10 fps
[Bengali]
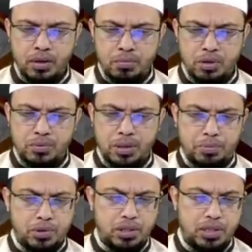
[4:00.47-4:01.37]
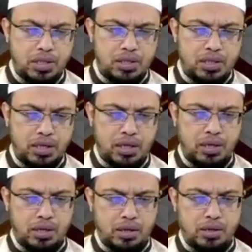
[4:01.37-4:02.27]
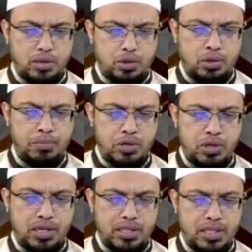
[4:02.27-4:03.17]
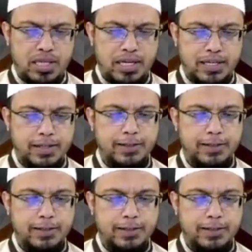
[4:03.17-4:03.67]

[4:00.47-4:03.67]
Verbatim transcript: বর্তমানে পঞ্চাশ হাজার টাকা সব মানুষের কাছেই থাকে